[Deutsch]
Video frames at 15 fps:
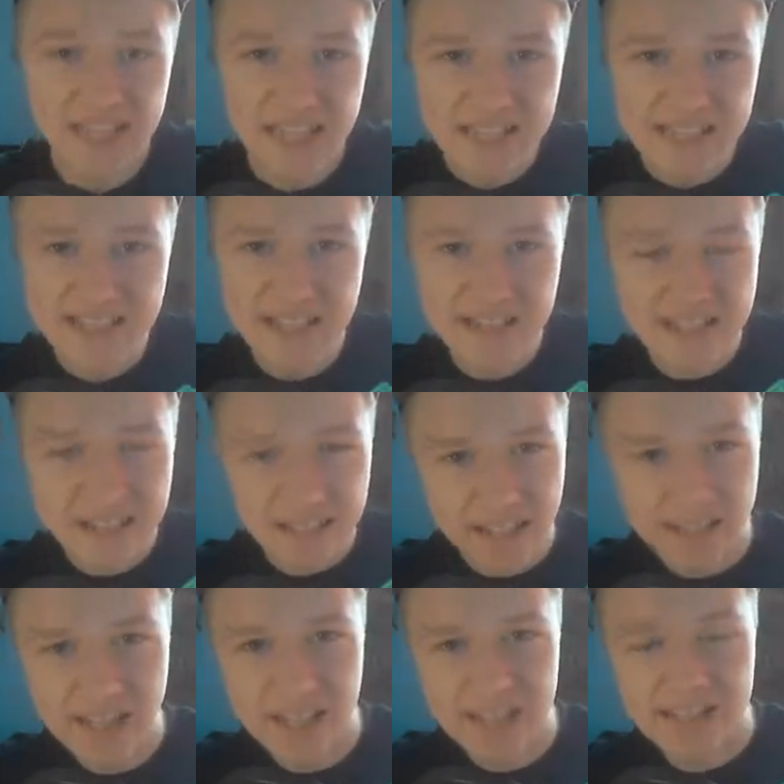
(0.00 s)
gestern
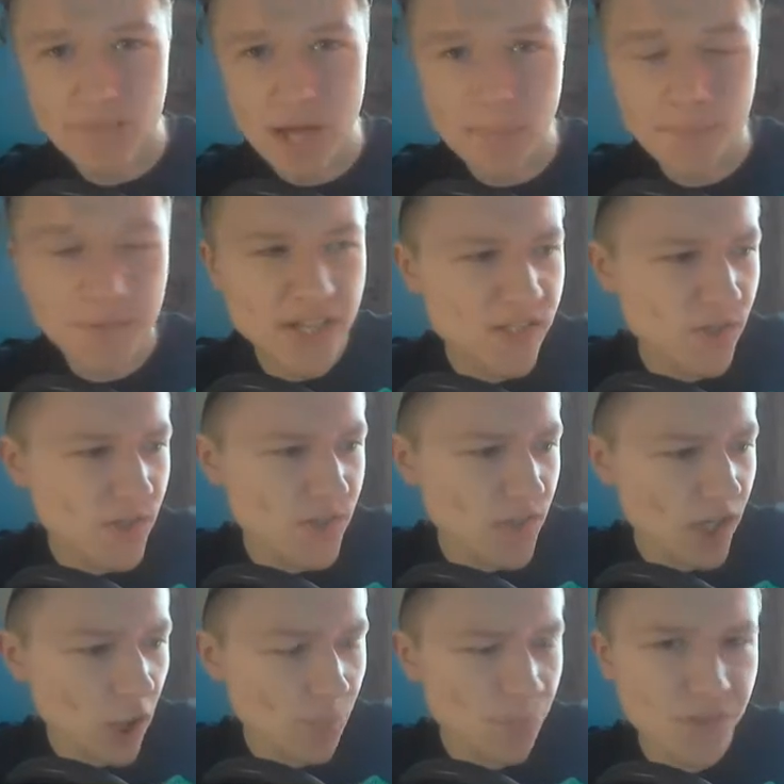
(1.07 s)
direkt nach dem Update, so
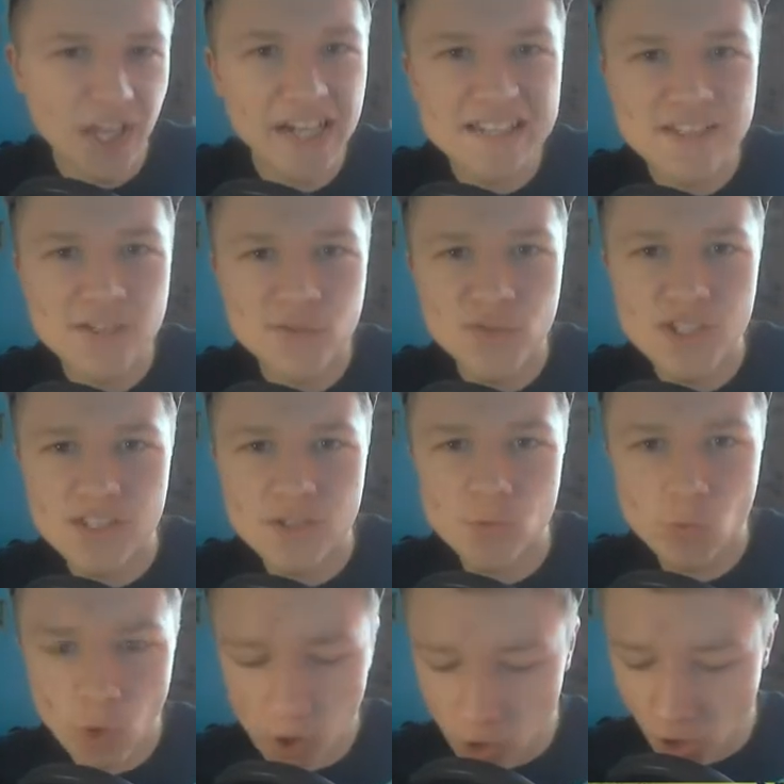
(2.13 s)
circa um 13, 14
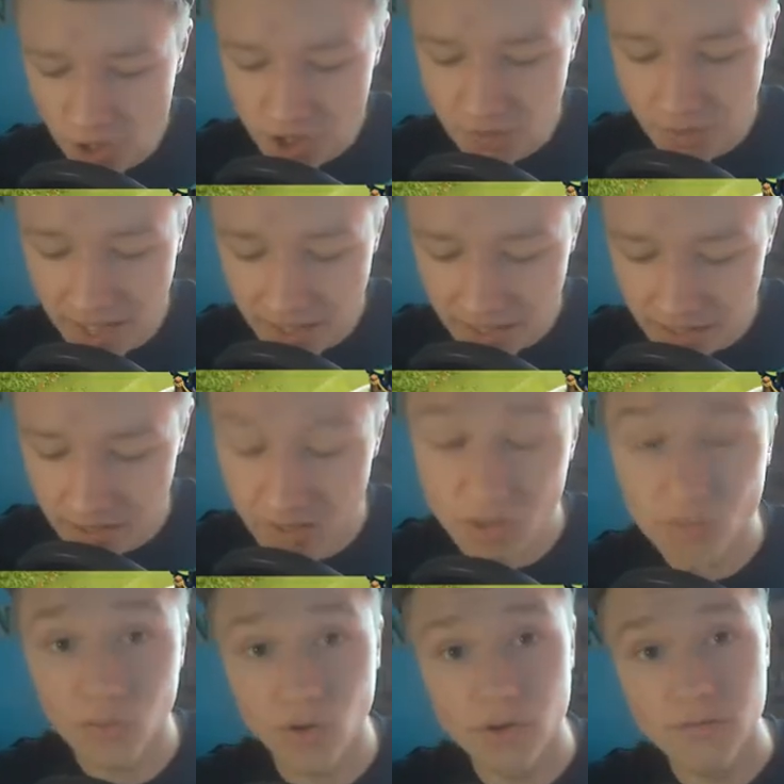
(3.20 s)
Uhr, konnte man
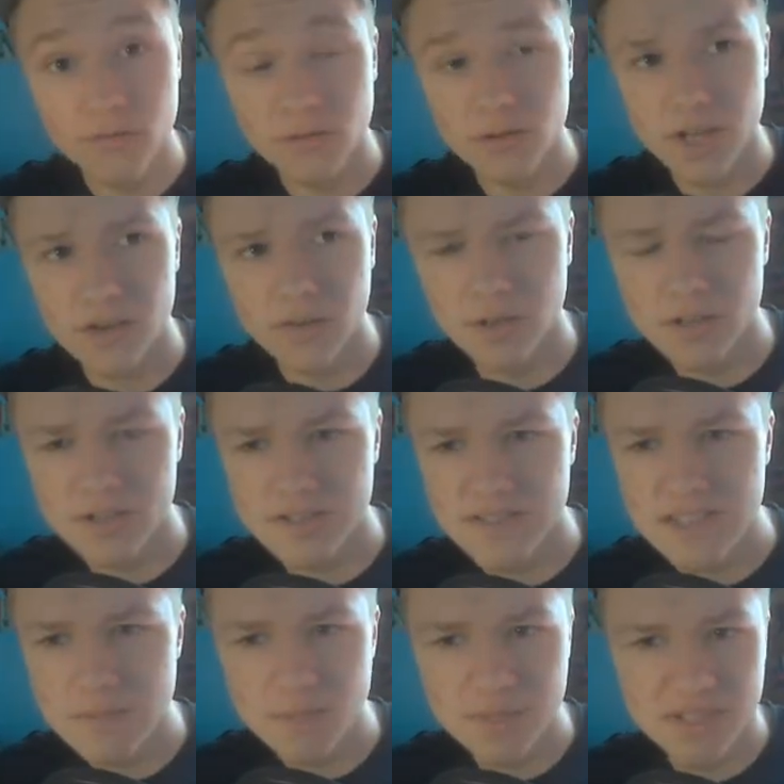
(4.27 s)
von Level
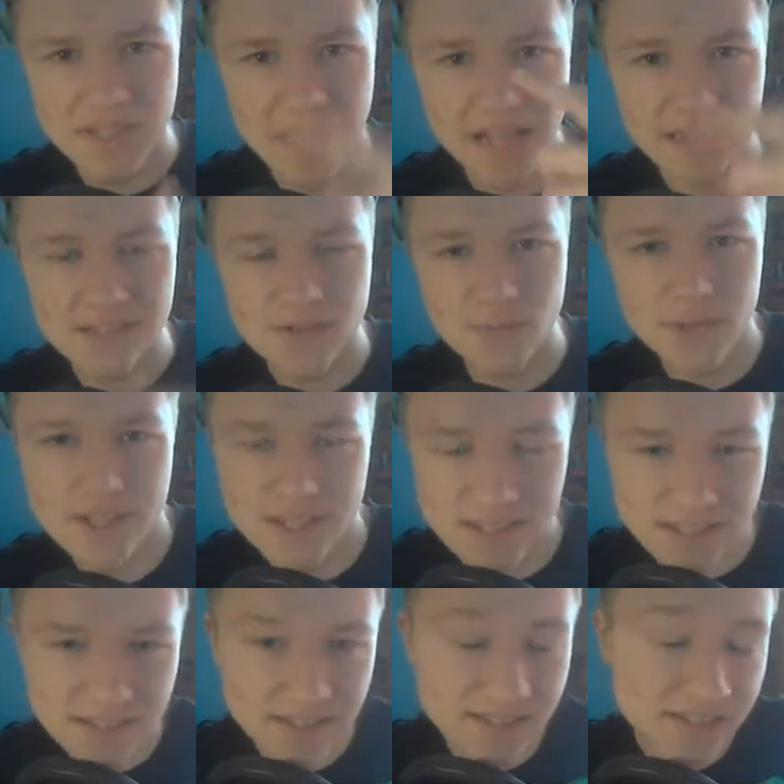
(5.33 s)
7 bis 8
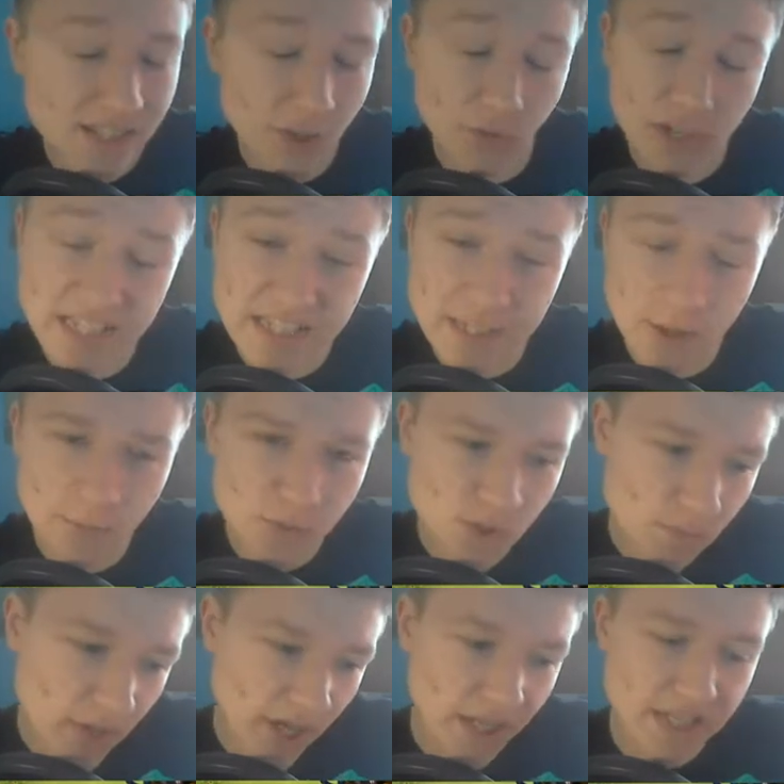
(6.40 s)
zumindest. Ich weiß nicht, ob es
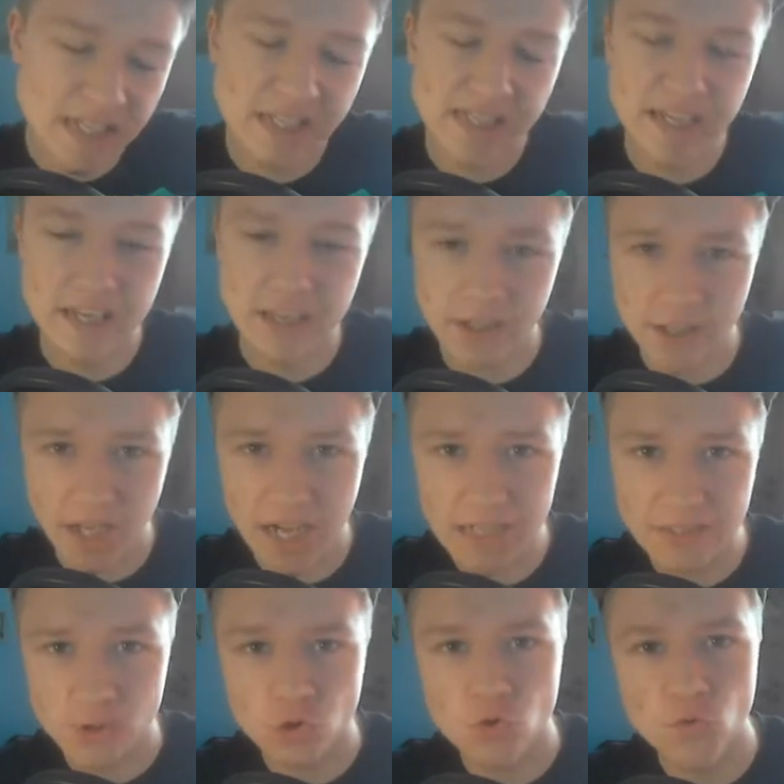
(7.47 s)
bei niedrigeren
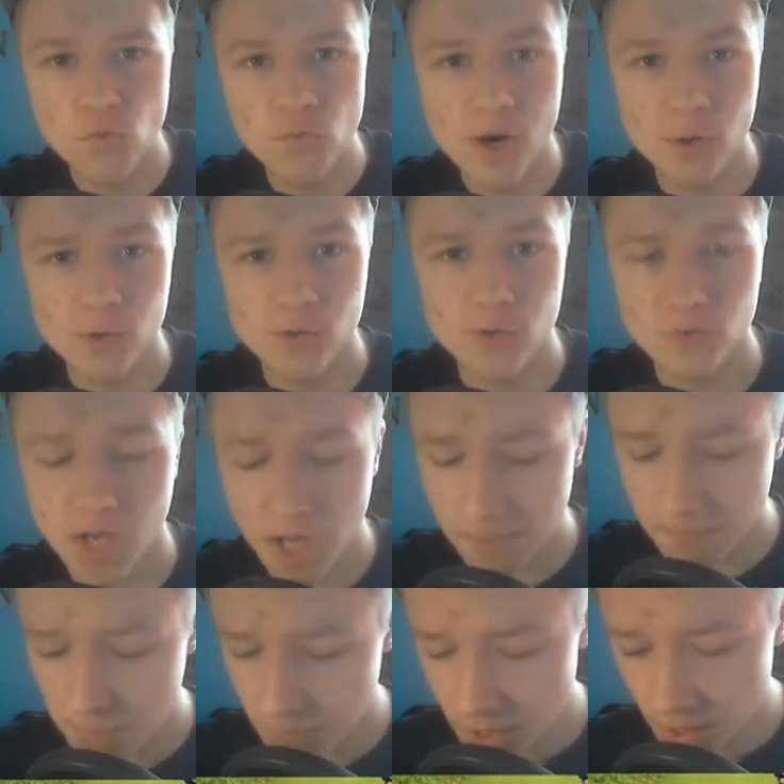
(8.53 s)
Raterstufen auch so war.
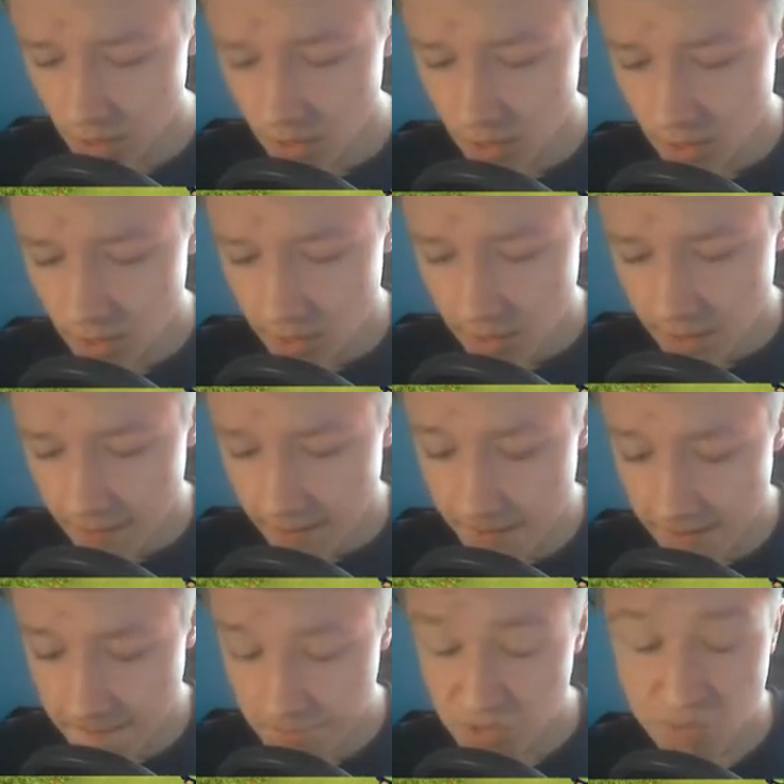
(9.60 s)

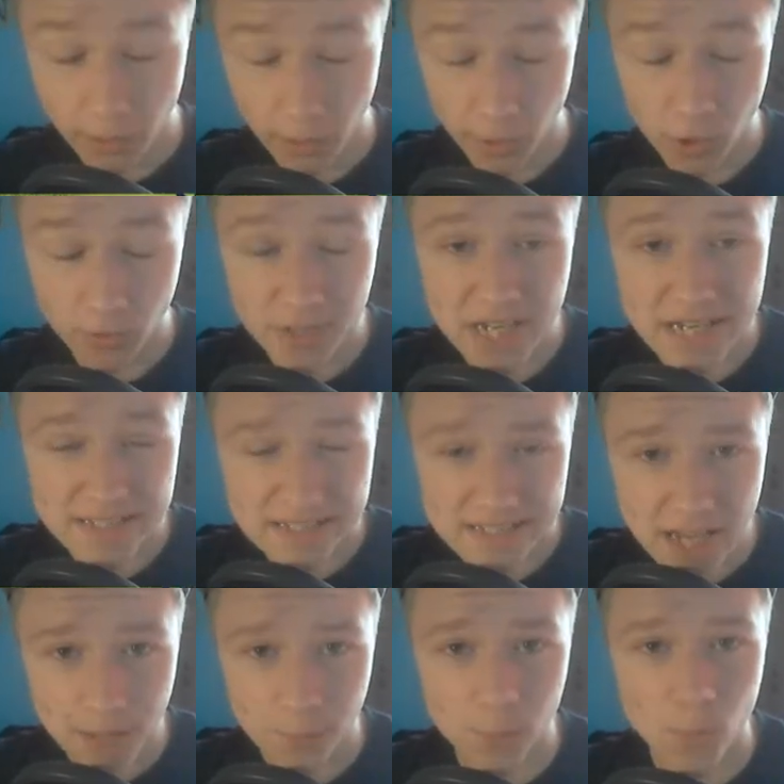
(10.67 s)
Ähm, die Mauer noch mit
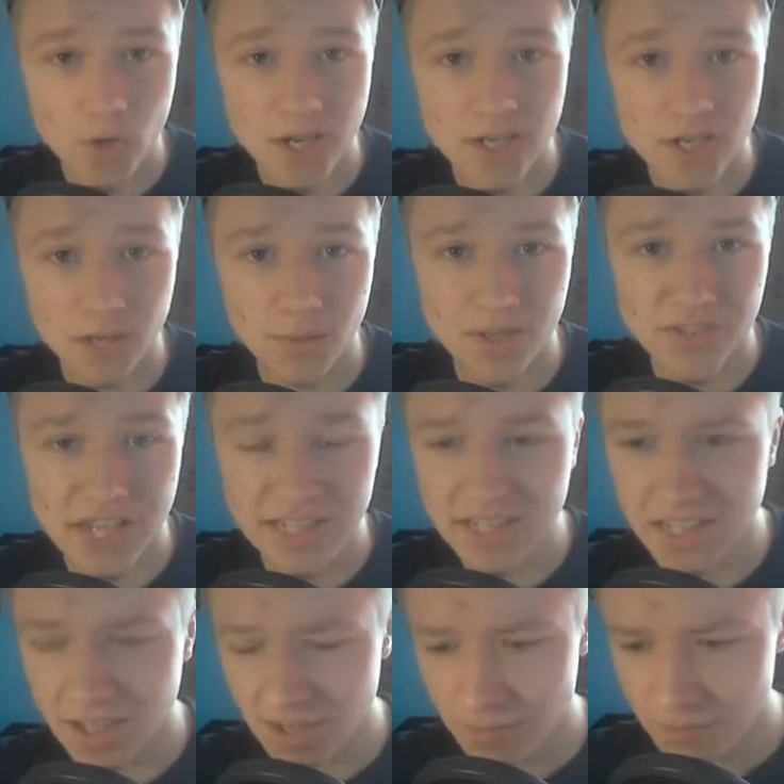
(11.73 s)
Elixier upgraden, aber dann
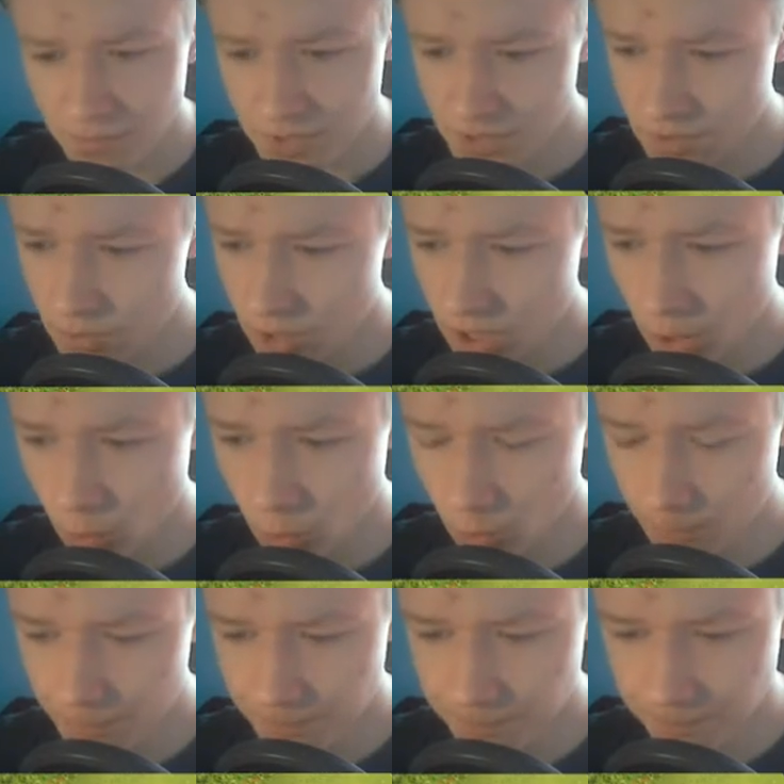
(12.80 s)
kam circa
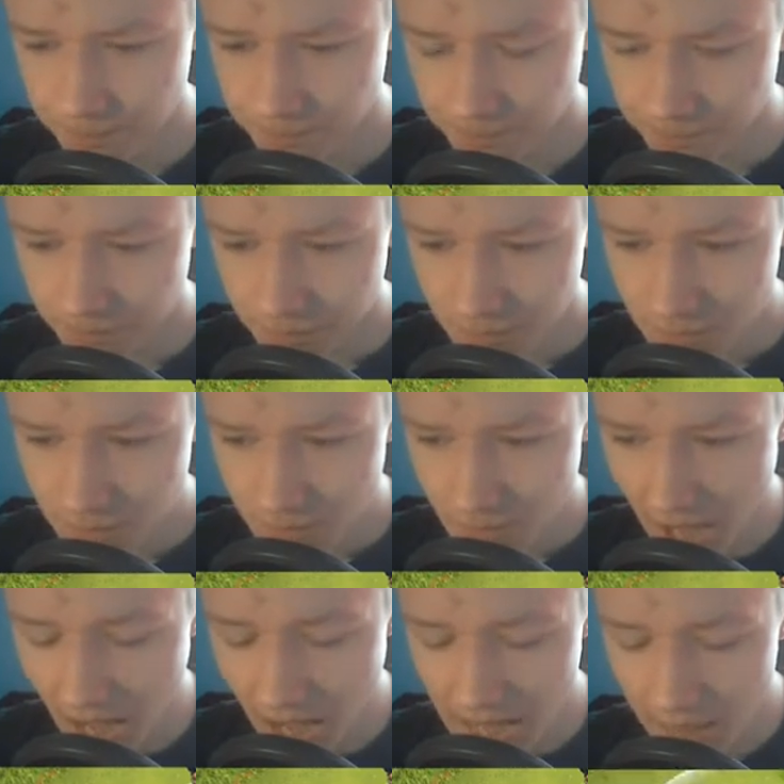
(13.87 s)
um
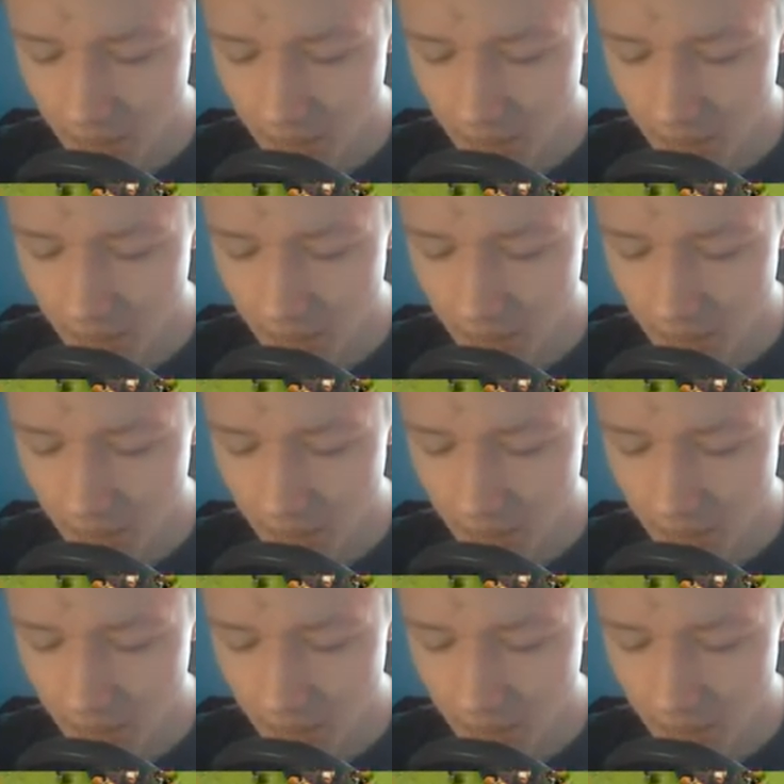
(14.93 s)
halb